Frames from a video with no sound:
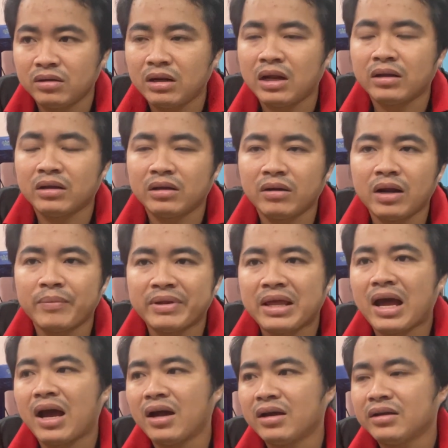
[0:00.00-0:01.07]
nên cho nên bây
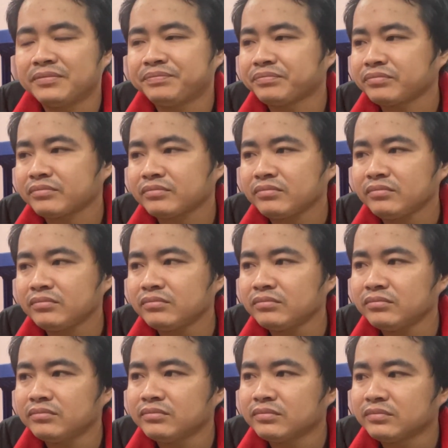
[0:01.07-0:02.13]
giờ
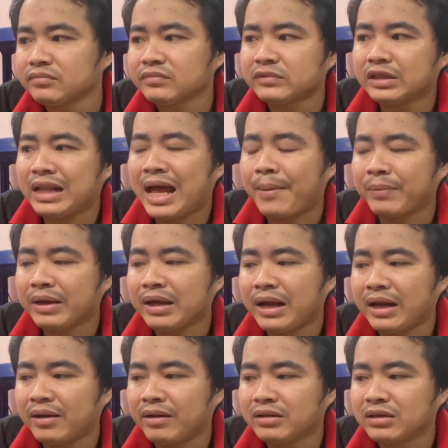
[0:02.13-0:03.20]
làm cái
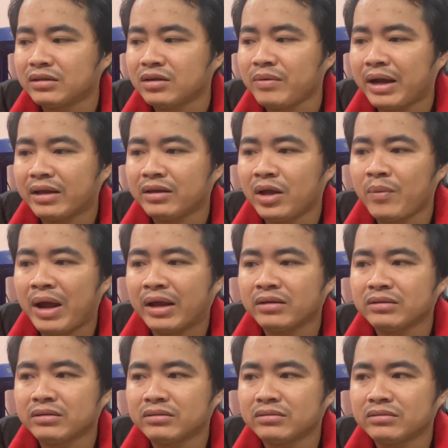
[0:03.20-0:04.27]
nghề này thì sự các bạn nhiều
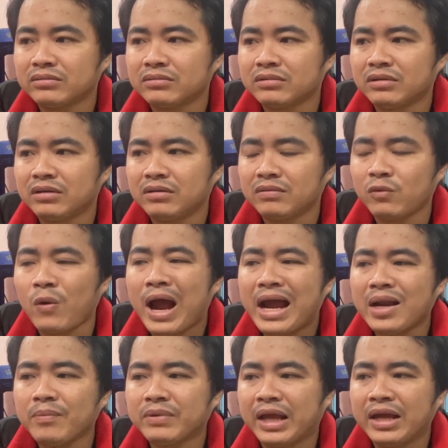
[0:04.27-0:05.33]
bạn
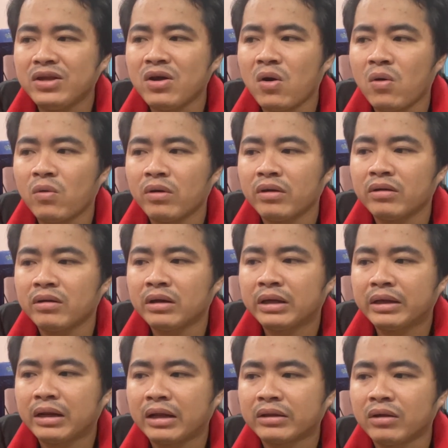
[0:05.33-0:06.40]
khoái lắm nhảy vô
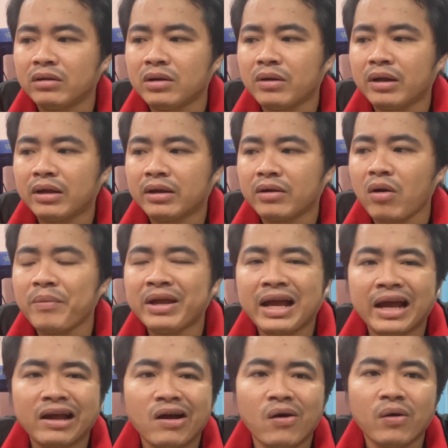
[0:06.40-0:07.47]
lần tưởng là có miếng
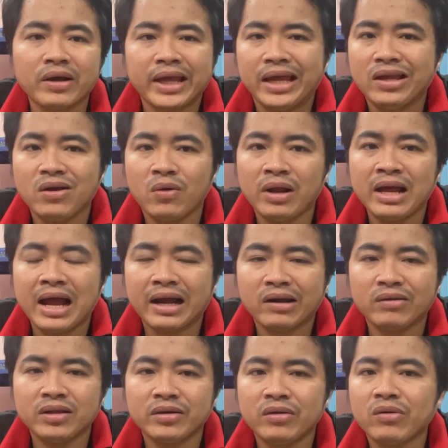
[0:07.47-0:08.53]
ăn ngon nhảy vô để ăn
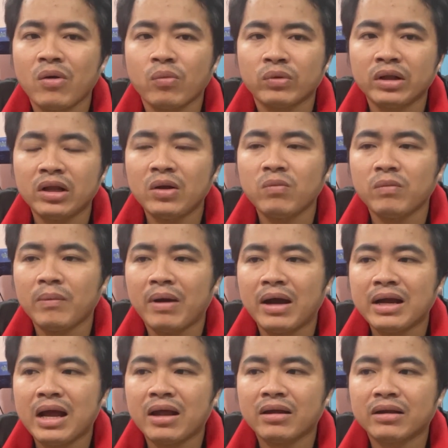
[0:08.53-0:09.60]
thôi nhưng cuối cùng tới lúc mà
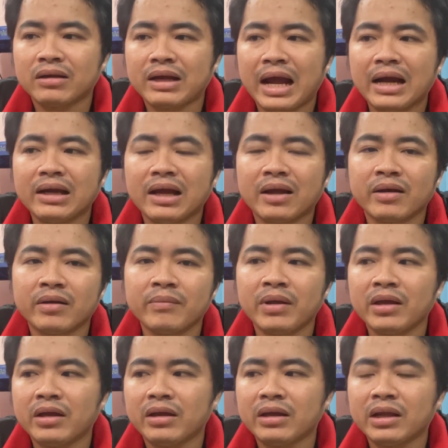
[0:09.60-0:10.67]
mở ra cắn ra cái
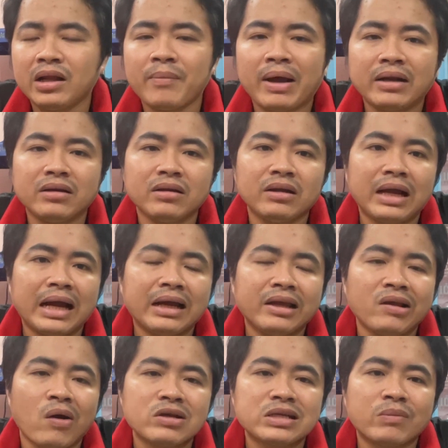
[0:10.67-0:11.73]
miếng cái, cái, cái lá bánh cắn
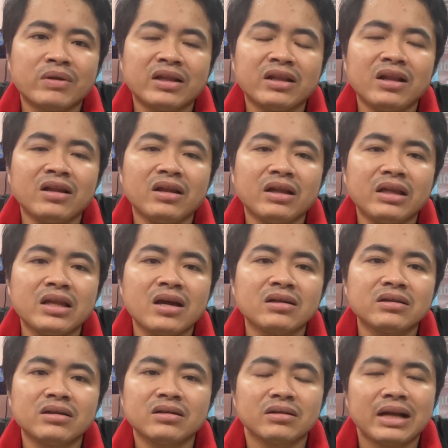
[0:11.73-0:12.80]
cái vỏ xong lấy cái, cái
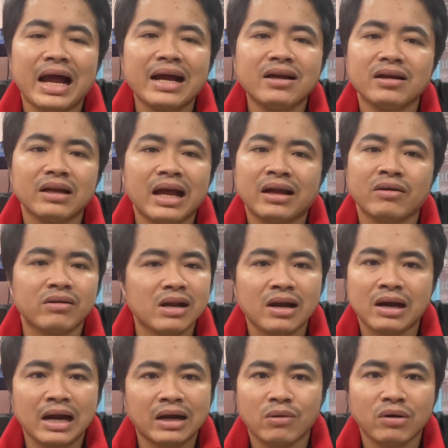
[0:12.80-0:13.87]
nhân đắng ăn,
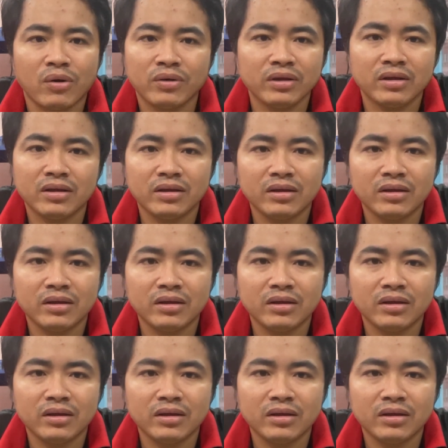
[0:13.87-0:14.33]
ăn ăn đâu nổi